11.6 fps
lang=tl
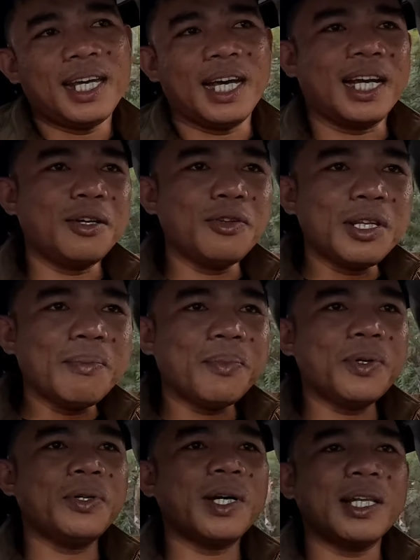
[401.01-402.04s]
Yan, ganun din
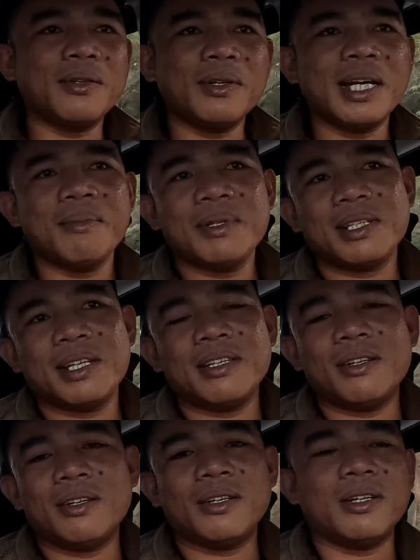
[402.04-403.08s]
po yung handog namin sa
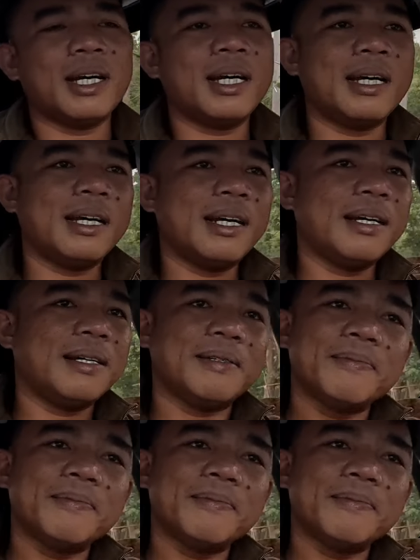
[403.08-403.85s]
inyo. No? Uh,